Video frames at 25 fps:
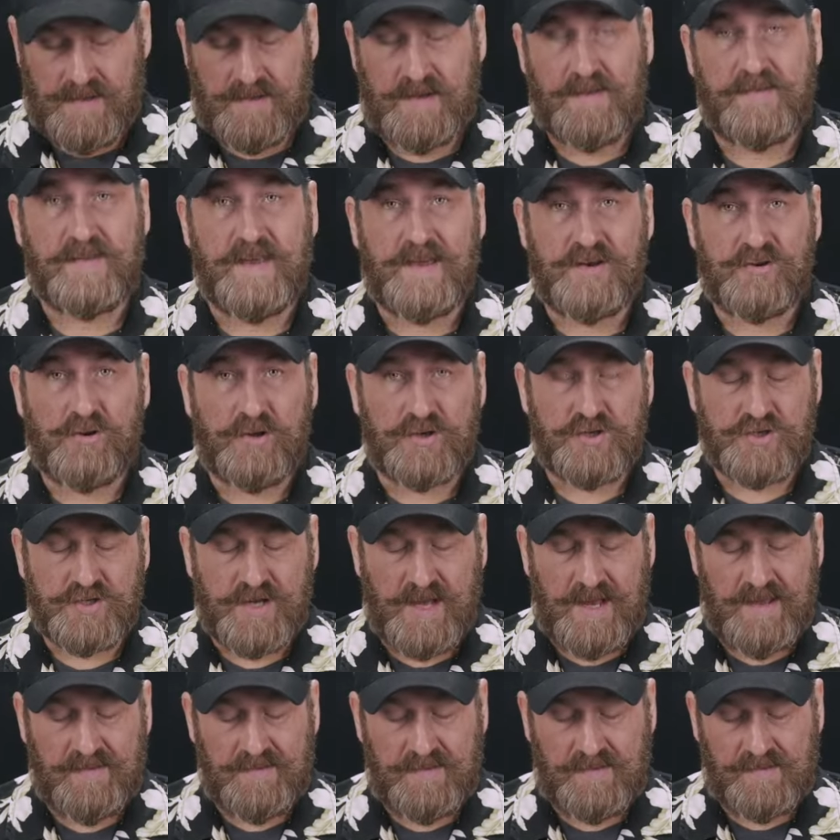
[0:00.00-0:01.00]
Die Sandtorch
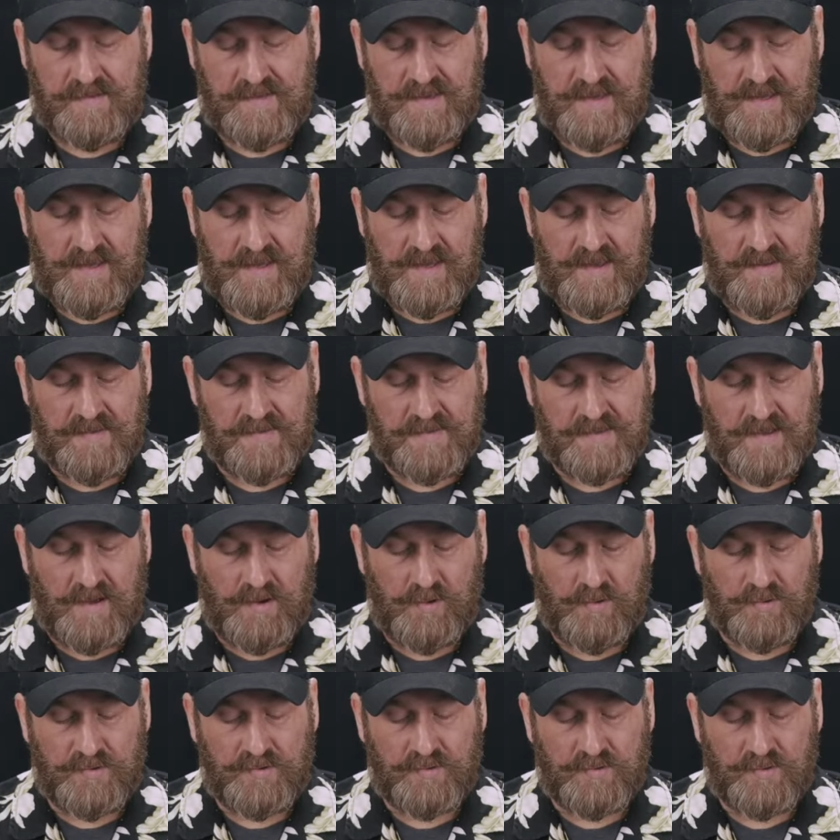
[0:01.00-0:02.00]
30C ist
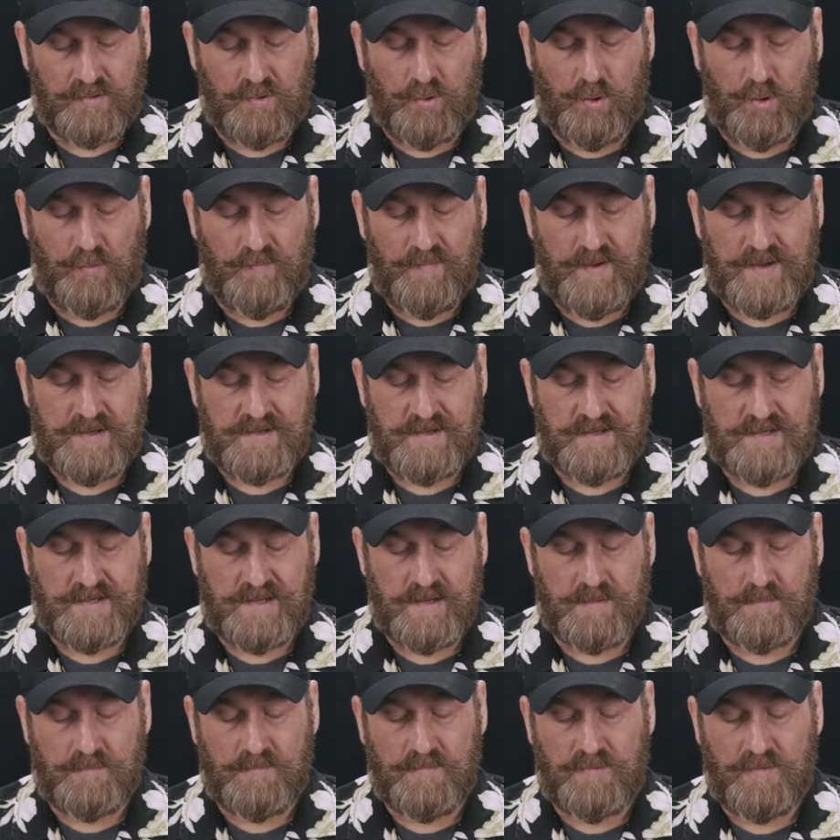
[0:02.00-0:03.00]
aus
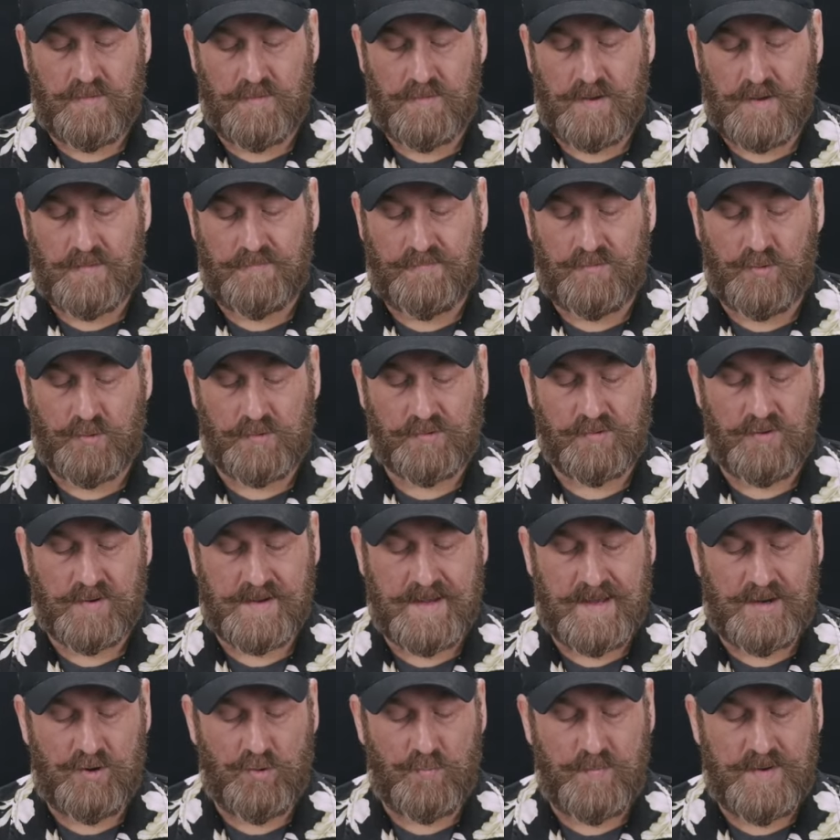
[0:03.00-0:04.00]
hochwertigem
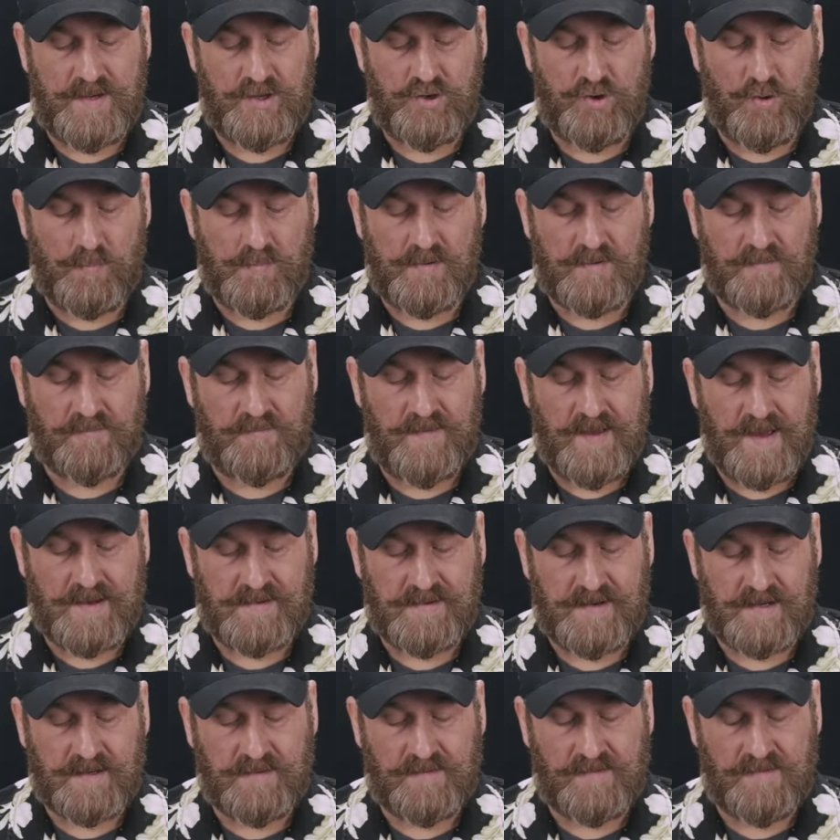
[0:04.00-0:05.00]
Flugzeugaluminium
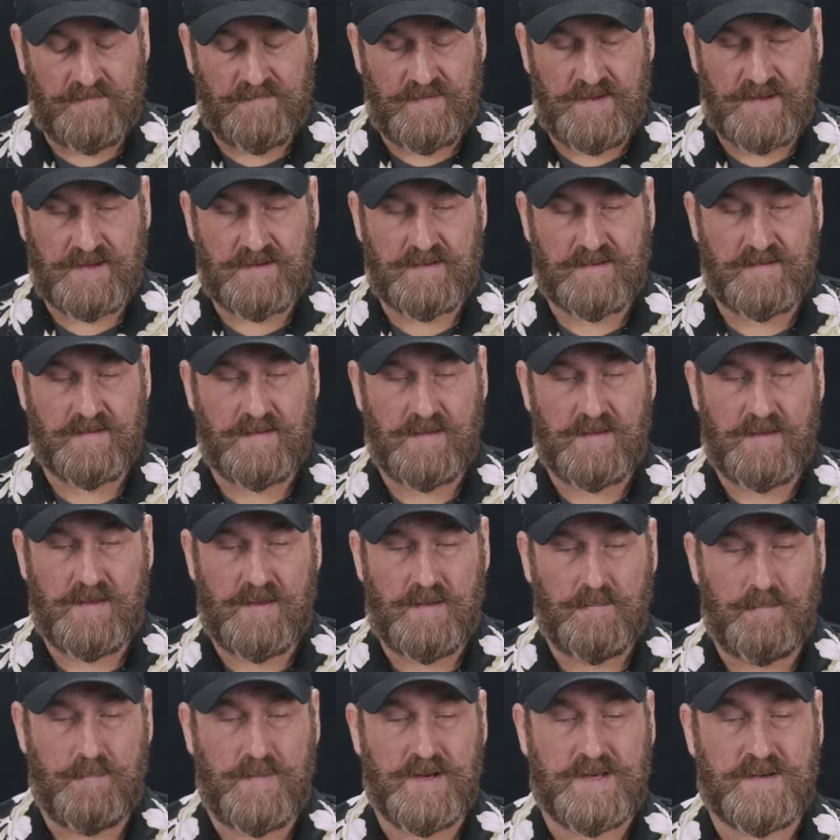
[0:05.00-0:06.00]
gefertigt. Sie wiegt
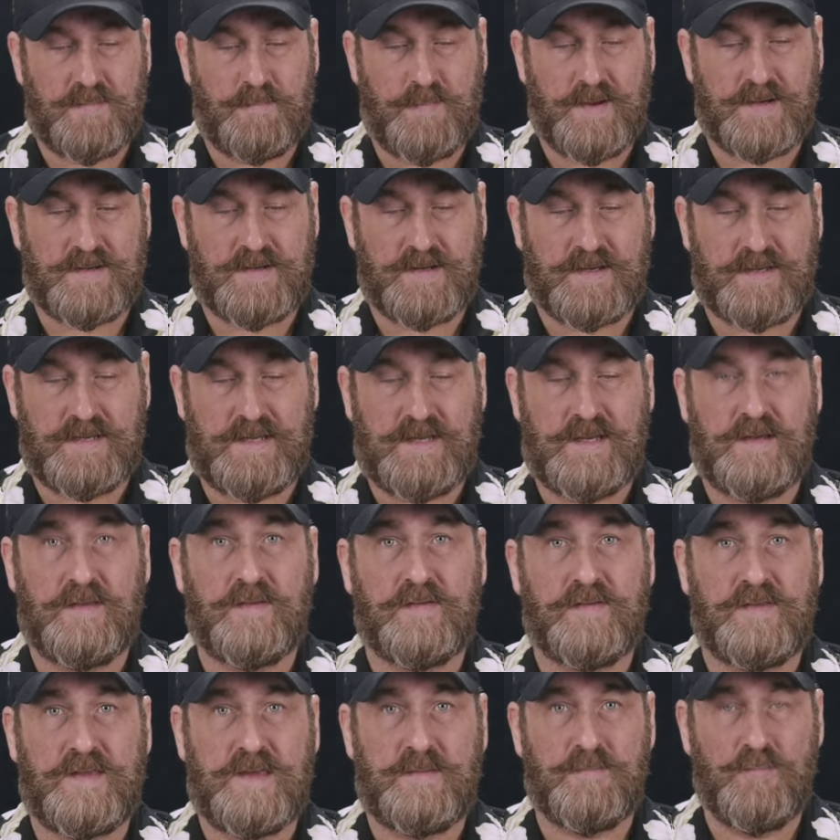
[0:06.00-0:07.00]
mit Batterie
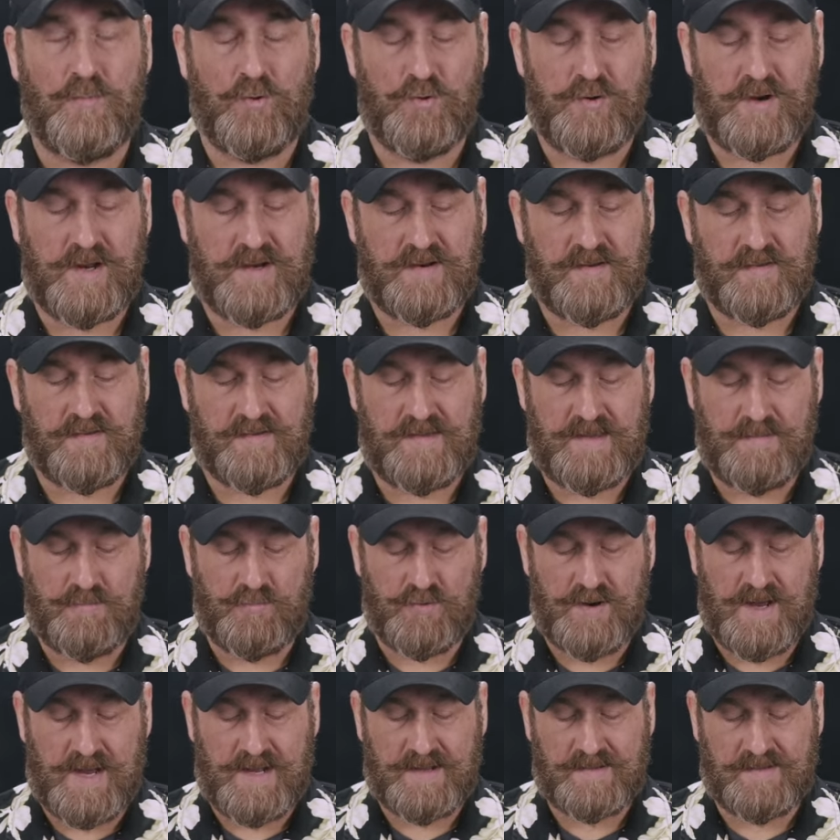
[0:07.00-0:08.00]

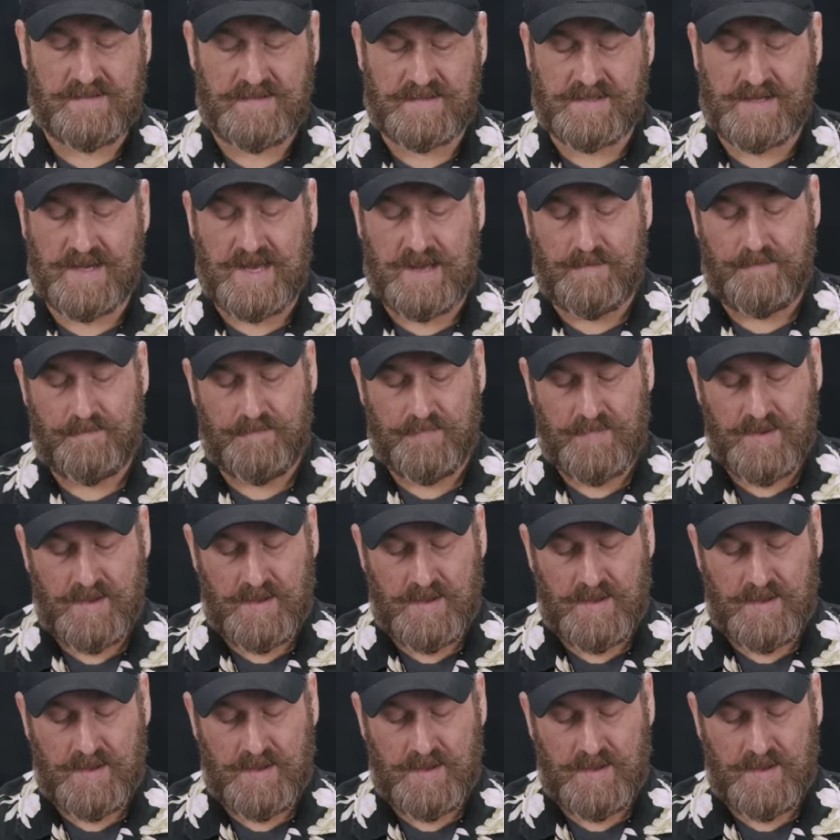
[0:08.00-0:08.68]
787 Gramm.